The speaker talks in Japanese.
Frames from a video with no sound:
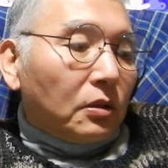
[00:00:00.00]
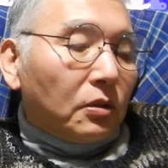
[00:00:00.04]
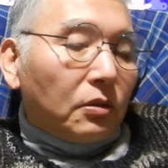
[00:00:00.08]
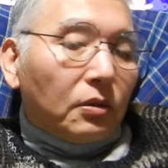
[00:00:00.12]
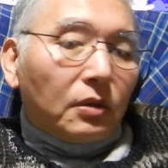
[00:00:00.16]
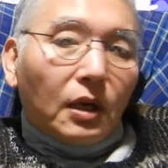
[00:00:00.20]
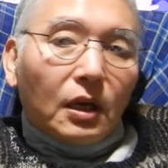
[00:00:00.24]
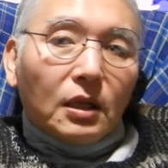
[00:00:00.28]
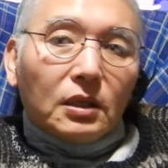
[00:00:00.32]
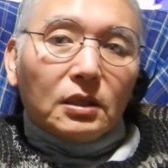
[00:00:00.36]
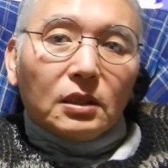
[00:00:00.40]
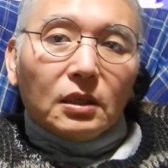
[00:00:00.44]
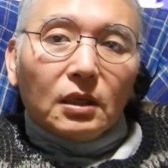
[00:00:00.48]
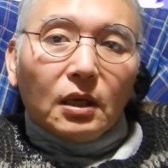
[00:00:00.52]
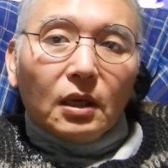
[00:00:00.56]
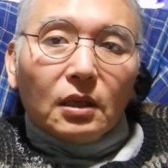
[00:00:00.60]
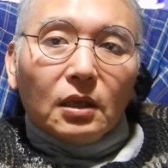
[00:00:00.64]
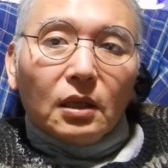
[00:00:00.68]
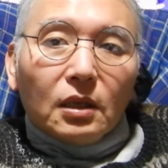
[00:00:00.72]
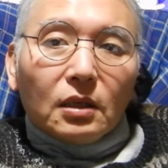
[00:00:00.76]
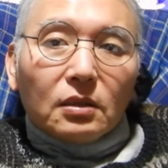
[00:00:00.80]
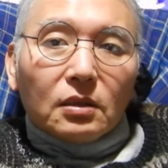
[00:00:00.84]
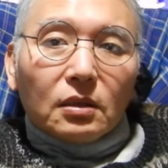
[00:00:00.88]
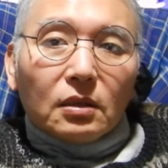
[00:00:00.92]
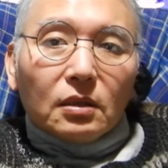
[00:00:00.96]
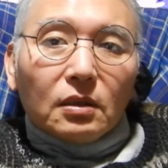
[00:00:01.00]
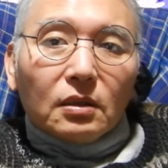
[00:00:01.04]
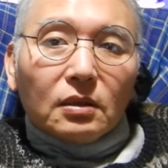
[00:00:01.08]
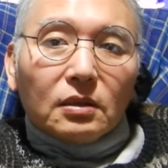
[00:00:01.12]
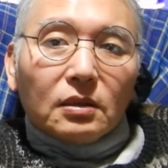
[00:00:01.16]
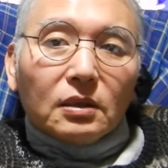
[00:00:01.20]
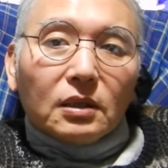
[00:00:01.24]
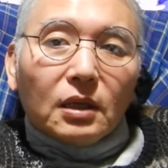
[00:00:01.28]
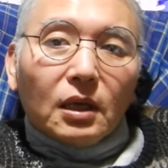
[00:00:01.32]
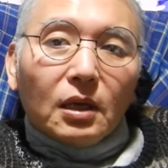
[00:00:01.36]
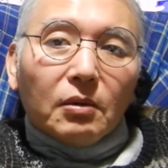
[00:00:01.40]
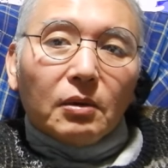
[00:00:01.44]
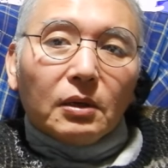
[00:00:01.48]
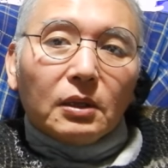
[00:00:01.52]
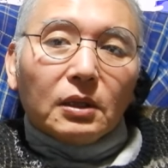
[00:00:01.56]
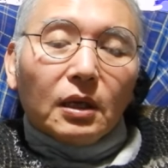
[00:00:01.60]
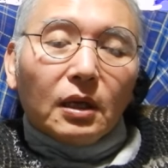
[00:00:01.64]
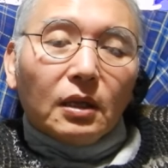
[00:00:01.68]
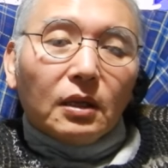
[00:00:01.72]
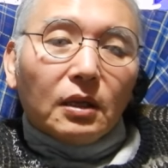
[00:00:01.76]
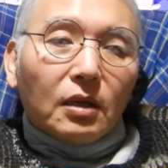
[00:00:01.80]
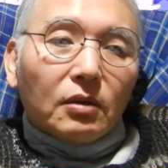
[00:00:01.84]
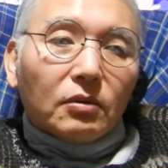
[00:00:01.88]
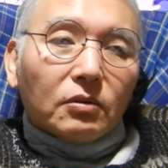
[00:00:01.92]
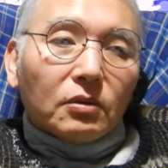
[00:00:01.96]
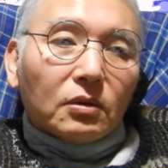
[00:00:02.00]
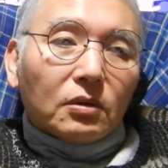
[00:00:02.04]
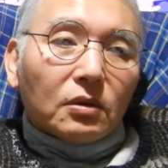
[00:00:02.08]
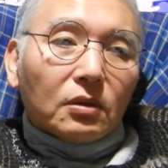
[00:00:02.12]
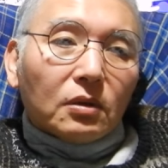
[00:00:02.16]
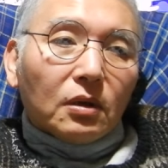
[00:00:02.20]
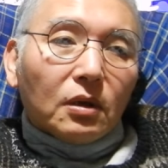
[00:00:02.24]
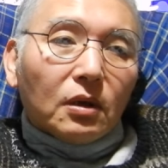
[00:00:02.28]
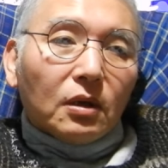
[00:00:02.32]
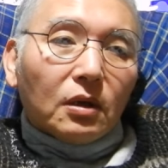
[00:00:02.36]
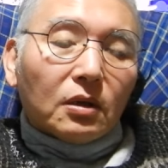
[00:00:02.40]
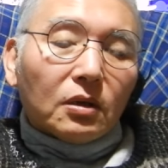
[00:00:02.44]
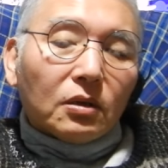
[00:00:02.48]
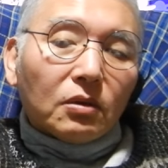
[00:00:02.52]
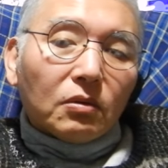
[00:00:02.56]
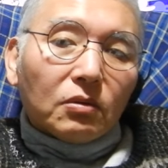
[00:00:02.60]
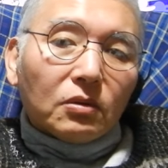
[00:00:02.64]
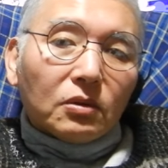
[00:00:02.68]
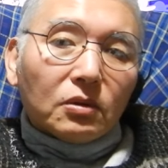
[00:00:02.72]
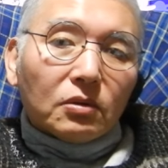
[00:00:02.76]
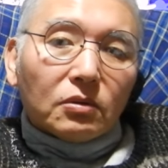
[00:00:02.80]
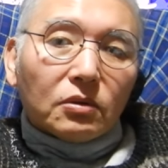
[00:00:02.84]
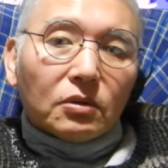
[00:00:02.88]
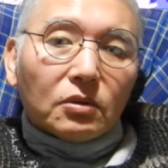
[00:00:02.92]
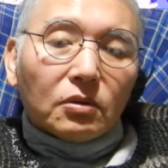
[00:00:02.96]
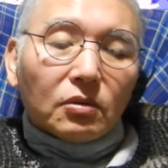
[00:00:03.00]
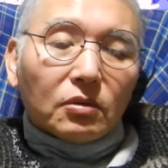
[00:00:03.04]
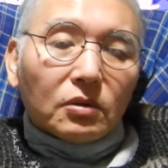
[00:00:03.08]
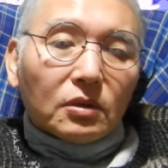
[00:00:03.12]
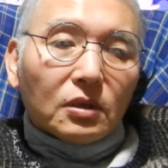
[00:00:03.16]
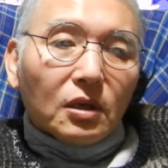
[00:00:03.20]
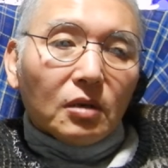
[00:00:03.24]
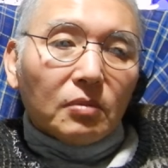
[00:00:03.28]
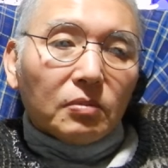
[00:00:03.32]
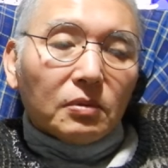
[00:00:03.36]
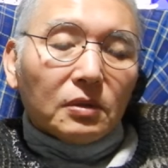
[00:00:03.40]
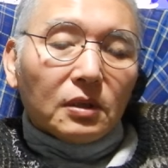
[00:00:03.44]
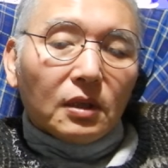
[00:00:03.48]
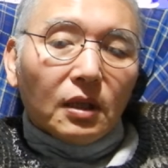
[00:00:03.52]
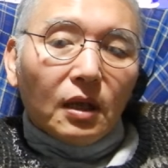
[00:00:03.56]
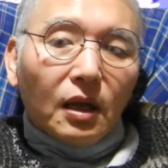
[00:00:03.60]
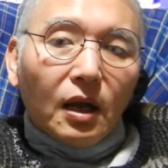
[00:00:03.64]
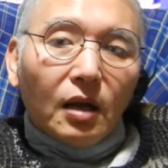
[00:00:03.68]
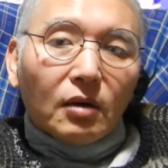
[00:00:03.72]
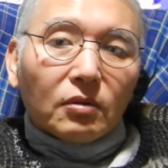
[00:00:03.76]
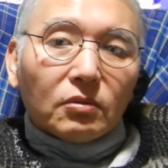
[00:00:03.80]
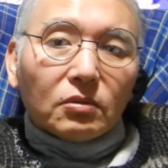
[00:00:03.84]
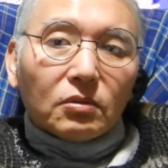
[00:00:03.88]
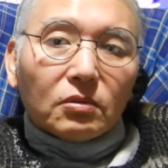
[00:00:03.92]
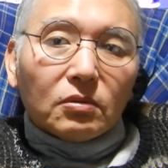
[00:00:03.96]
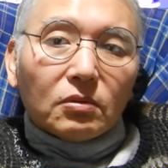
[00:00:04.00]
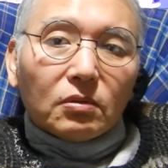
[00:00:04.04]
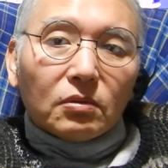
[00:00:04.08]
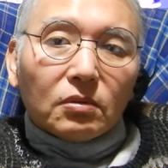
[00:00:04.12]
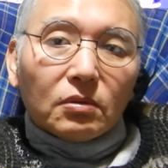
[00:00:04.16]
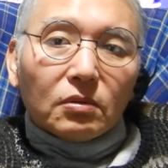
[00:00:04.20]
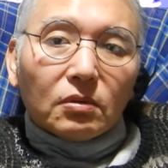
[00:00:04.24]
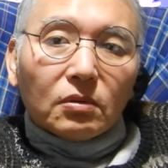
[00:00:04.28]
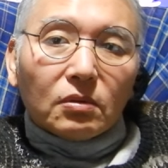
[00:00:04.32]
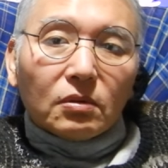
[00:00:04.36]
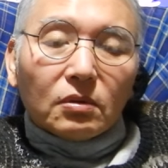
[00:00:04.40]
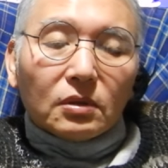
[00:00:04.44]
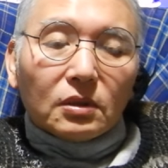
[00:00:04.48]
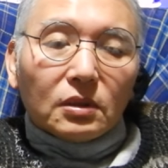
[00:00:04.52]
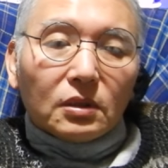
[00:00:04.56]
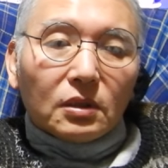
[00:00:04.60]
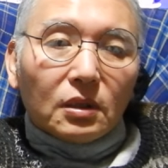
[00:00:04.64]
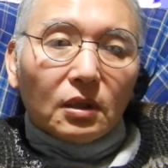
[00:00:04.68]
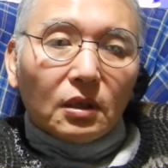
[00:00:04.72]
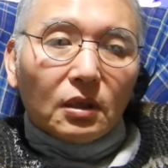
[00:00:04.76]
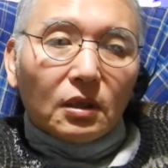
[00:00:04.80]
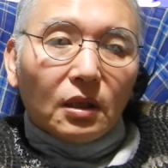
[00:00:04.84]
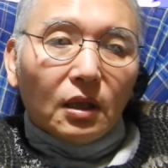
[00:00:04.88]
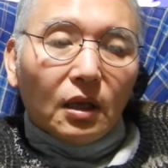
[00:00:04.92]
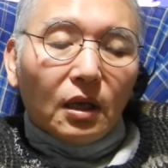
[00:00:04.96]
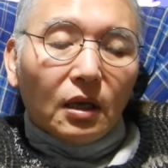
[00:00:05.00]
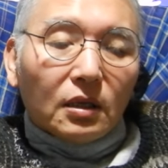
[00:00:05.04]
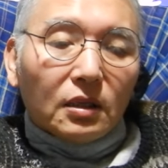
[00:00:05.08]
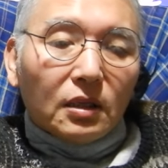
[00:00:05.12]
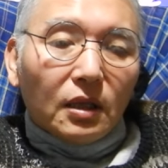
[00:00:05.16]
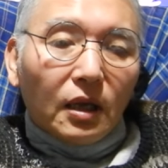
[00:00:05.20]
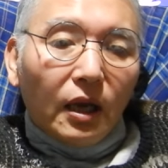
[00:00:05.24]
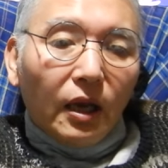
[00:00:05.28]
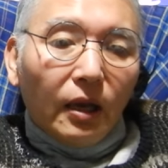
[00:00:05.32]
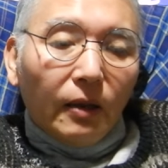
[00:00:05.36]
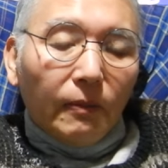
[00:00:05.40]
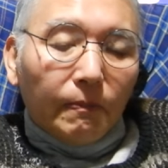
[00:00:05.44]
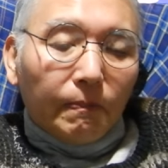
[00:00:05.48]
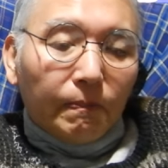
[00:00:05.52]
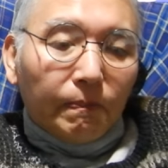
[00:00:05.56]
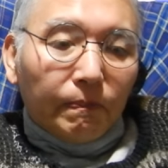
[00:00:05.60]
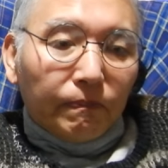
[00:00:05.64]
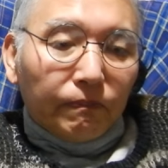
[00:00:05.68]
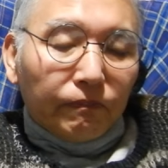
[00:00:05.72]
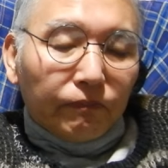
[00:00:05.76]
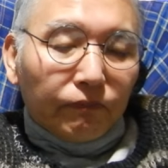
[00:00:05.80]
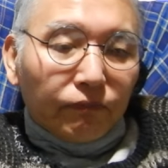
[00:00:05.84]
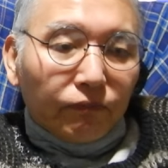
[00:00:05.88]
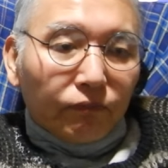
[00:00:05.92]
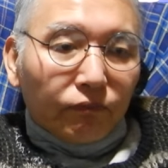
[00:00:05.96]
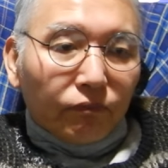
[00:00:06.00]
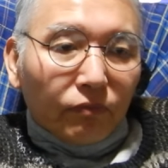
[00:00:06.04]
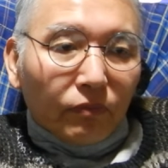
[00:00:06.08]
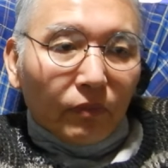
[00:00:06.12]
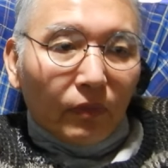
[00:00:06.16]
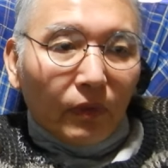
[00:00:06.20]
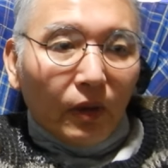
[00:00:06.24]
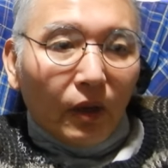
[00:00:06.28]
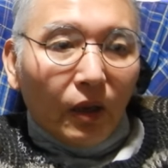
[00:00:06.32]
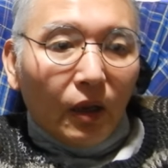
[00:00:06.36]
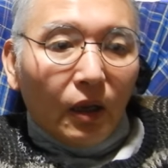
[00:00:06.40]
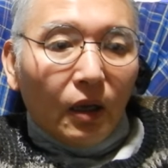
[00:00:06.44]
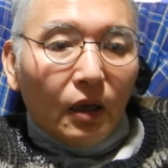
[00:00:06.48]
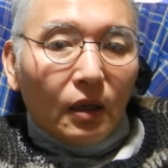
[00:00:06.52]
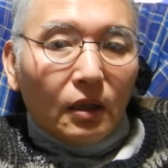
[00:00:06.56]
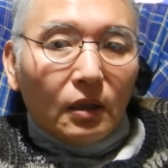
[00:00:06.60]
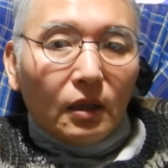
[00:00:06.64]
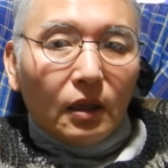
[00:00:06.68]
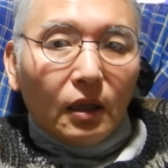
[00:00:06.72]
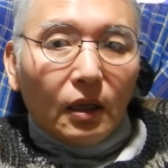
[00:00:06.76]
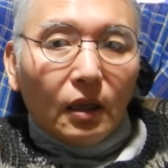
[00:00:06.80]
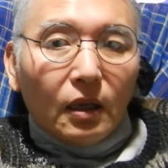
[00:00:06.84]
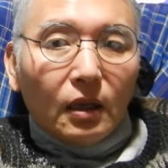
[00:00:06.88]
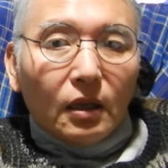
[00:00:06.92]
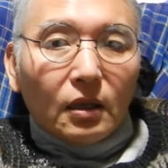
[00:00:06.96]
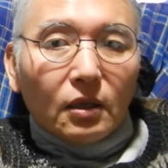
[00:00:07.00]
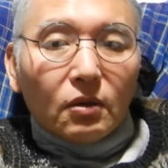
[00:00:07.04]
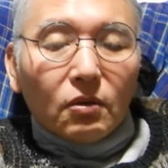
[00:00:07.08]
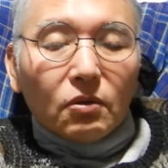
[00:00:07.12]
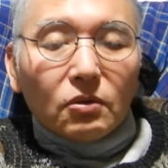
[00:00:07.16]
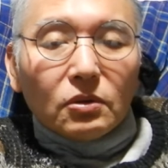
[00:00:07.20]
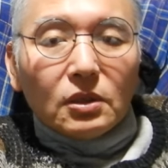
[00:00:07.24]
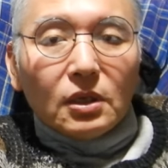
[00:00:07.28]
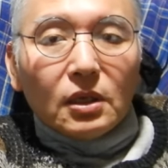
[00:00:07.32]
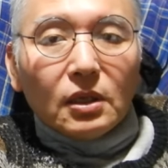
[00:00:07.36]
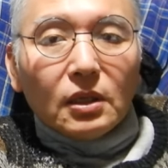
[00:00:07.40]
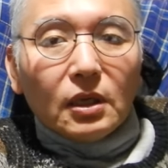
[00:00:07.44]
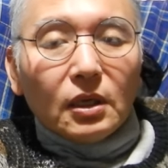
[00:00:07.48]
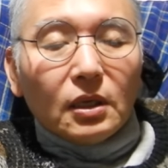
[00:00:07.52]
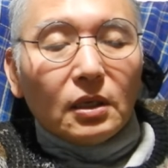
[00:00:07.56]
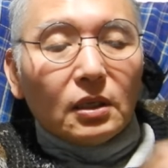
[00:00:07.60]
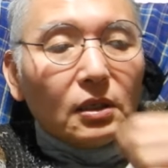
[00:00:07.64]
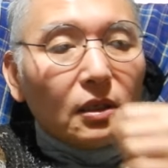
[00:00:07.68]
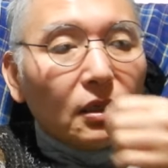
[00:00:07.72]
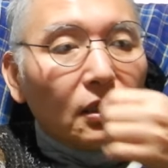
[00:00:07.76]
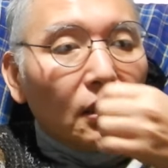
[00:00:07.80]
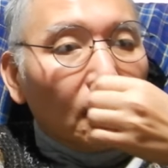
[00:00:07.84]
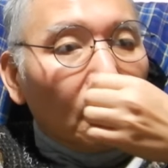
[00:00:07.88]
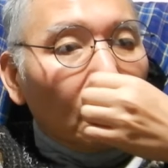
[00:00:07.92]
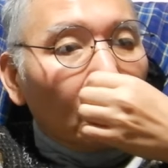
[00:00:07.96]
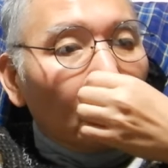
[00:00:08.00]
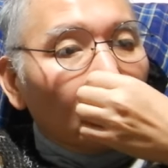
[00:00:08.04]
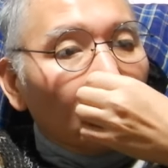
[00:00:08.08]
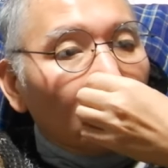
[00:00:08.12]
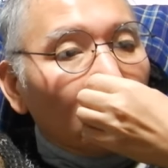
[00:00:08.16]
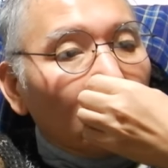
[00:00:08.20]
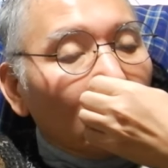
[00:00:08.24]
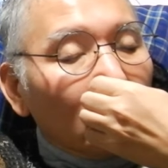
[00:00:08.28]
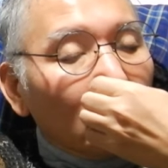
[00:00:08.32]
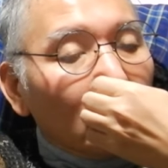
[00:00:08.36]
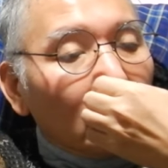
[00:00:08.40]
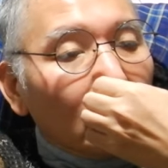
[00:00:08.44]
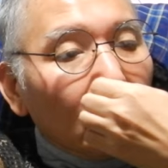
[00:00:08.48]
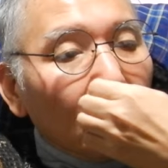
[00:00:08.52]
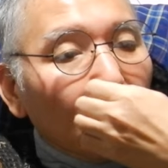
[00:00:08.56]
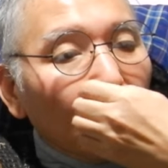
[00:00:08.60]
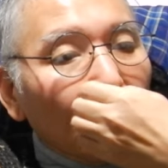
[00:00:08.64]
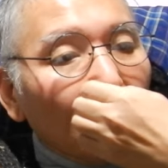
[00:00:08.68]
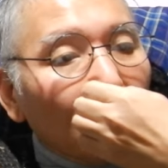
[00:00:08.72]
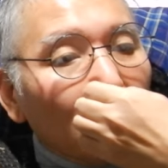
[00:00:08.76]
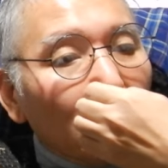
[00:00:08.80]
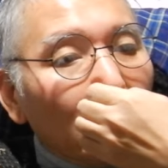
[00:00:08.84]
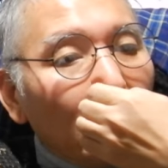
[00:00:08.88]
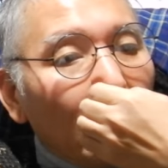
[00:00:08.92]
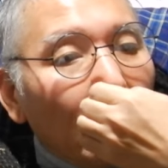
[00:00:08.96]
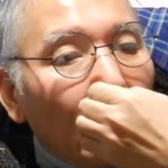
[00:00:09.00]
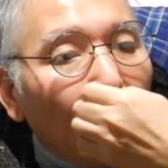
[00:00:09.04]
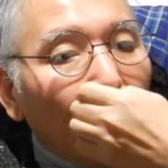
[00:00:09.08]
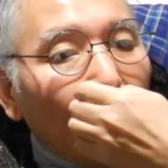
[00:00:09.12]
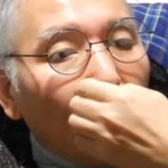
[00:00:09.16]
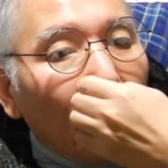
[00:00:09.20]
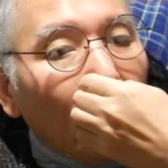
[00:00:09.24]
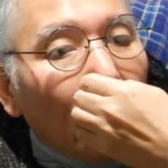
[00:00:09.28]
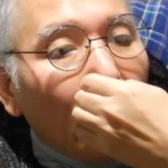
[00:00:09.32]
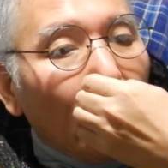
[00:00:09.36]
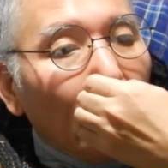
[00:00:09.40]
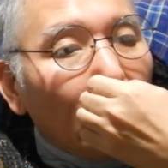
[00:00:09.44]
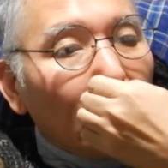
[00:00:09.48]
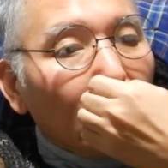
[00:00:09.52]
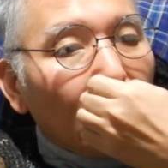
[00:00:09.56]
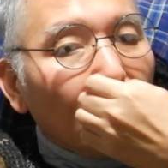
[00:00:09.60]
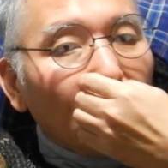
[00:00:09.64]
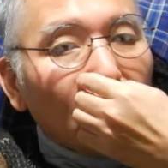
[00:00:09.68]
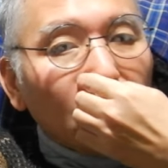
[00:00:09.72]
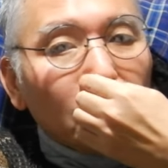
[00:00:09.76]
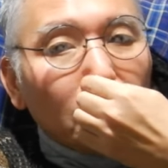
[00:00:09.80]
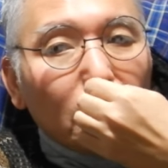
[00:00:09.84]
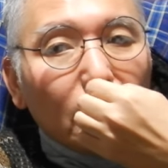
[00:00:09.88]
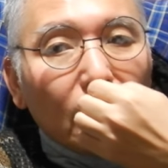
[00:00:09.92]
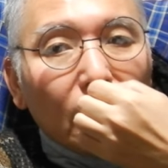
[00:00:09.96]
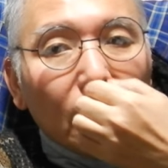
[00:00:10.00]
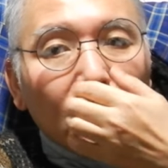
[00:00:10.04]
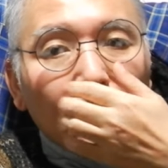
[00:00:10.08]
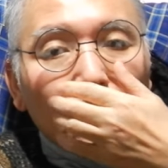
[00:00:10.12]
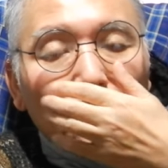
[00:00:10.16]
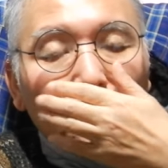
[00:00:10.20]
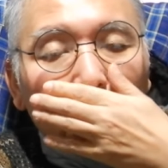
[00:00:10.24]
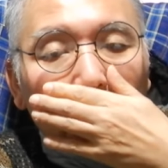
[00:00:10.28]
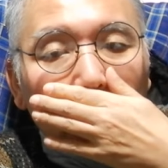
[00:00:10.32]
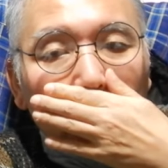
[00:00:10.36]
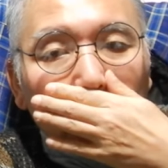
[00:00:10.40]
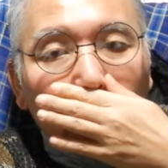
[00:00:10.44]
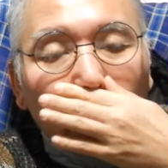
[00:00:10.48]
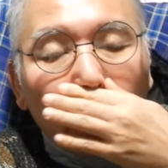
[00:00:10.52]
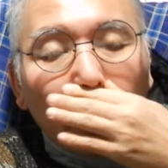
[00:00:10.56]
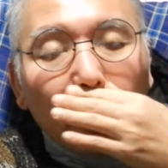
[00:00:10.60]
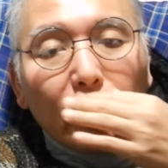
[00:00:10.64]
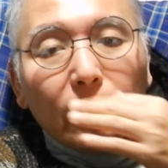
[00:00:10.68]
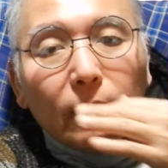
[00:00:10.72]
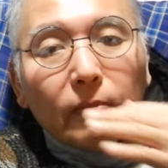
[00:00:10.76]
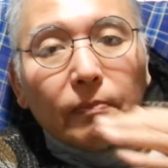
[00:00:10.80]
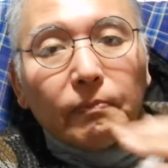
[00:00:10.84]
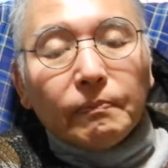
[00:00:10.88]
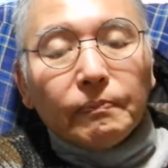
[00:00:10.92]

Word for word: それが人間なんですね人間は単なる強肉食生物であるということをよく知っていただきたい、ね、強制的に動かさなければ何もやらないしね